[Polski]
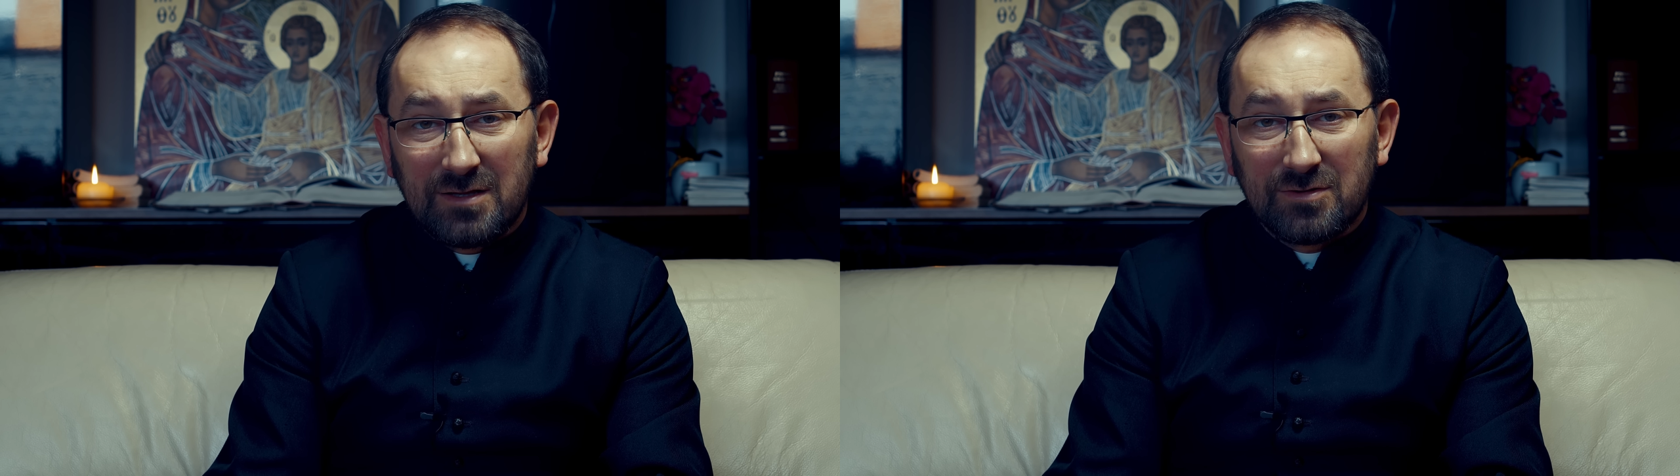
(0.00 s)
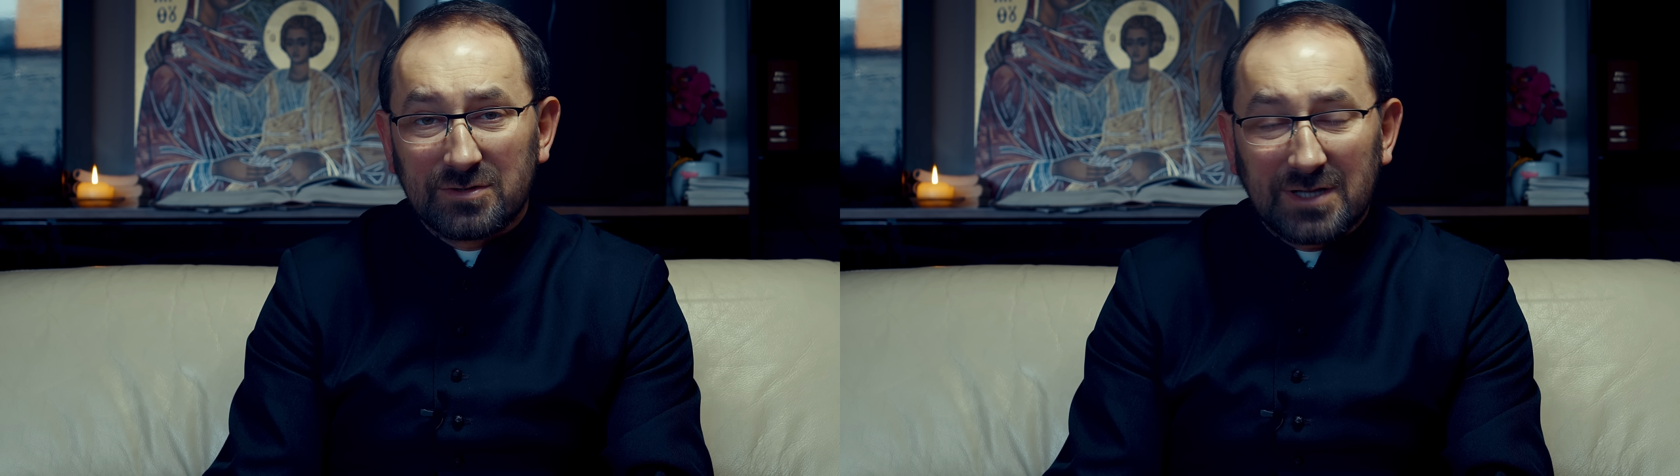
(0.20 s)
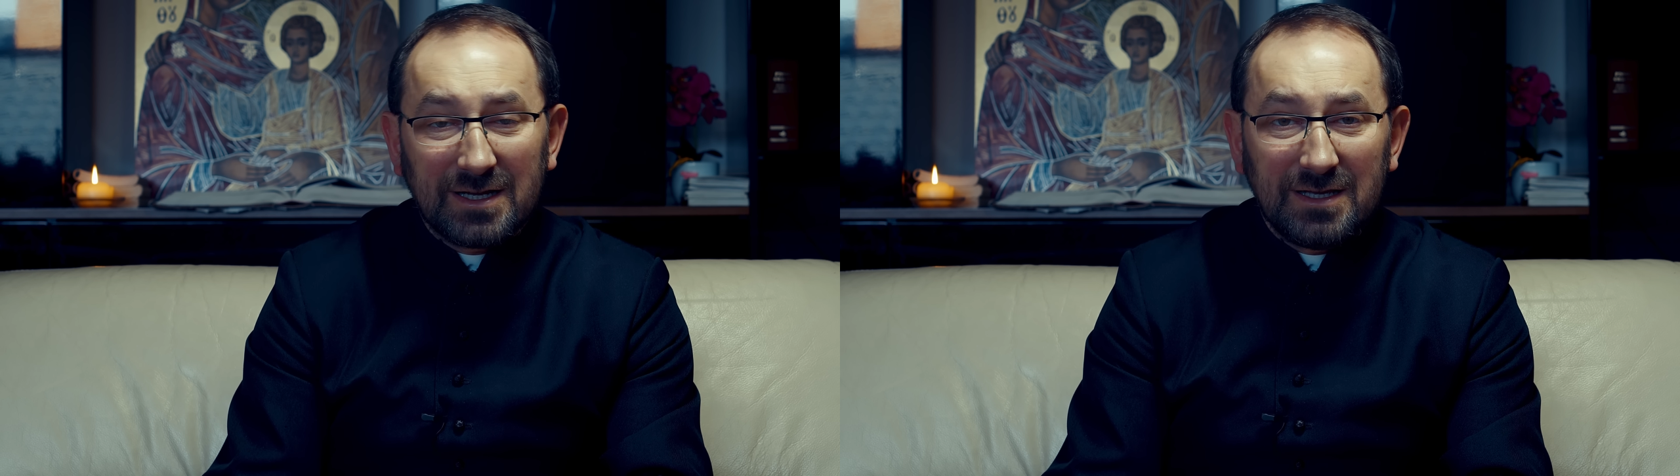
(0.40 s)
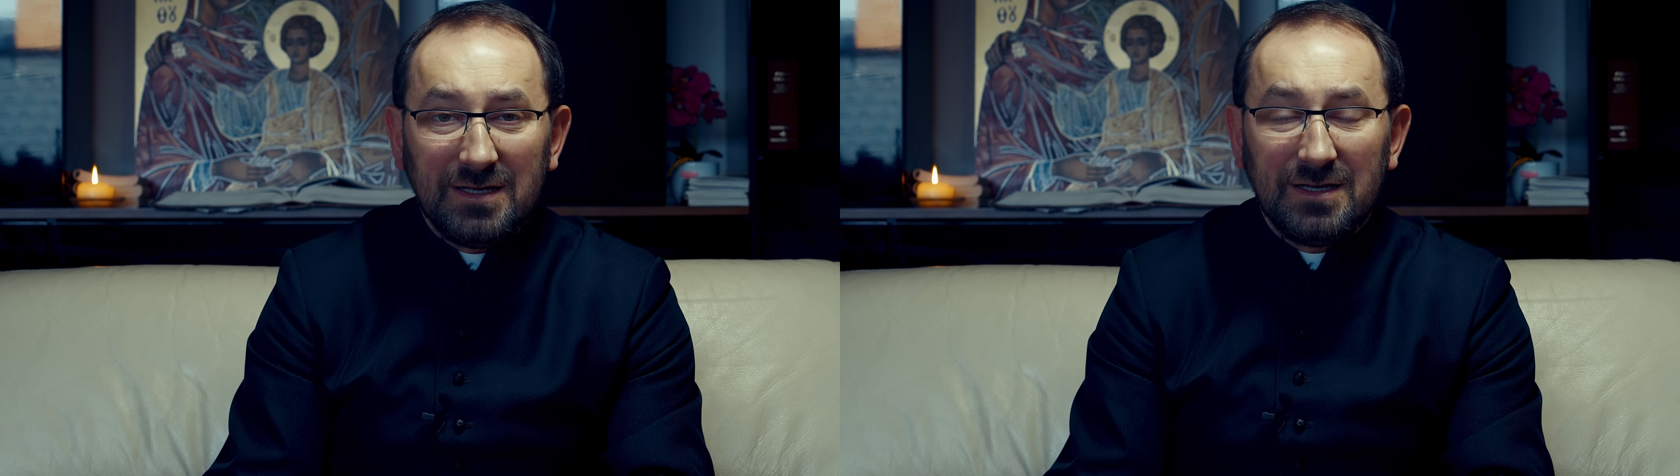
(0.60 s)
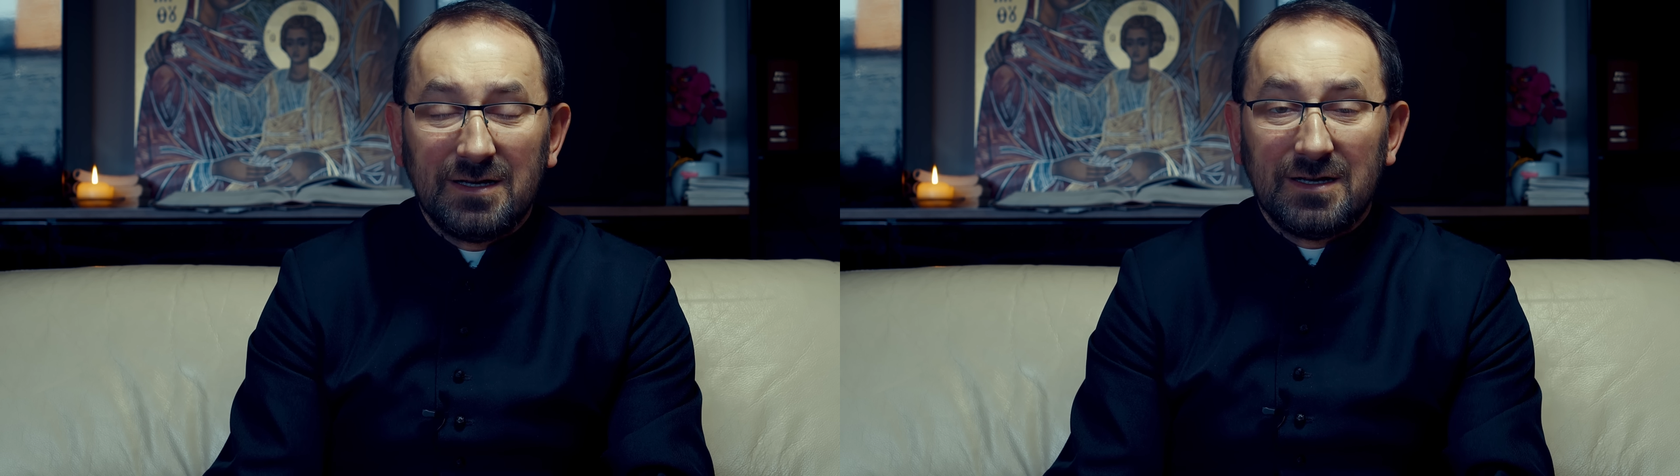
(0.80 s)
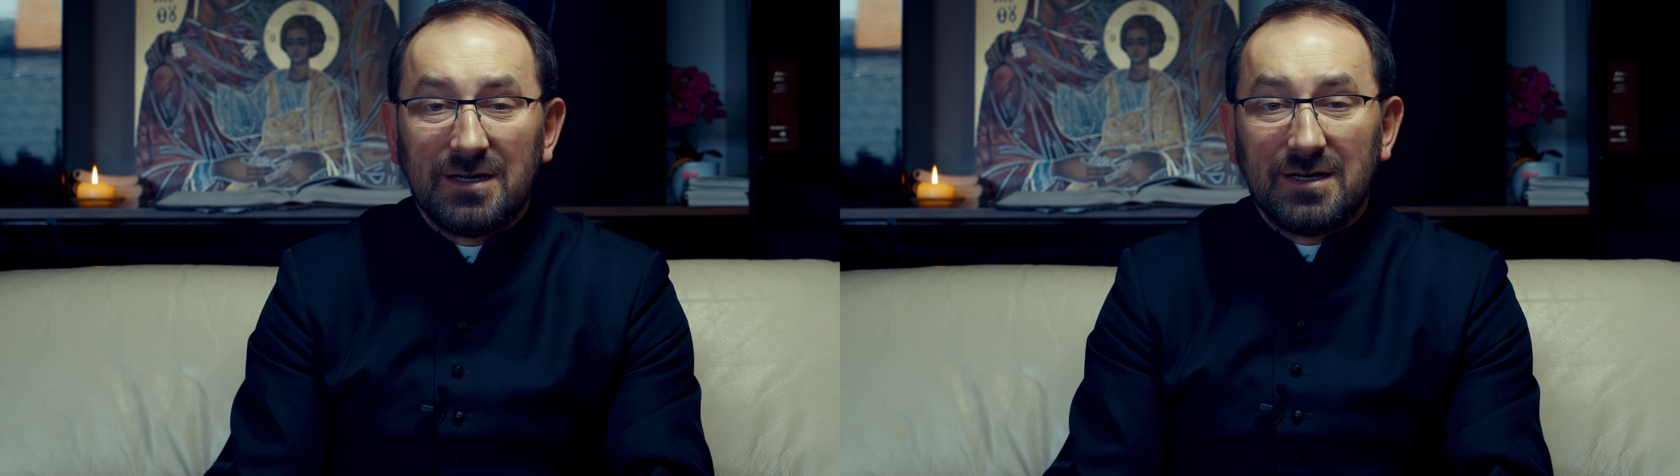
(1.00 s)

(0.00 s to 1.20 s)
No taki,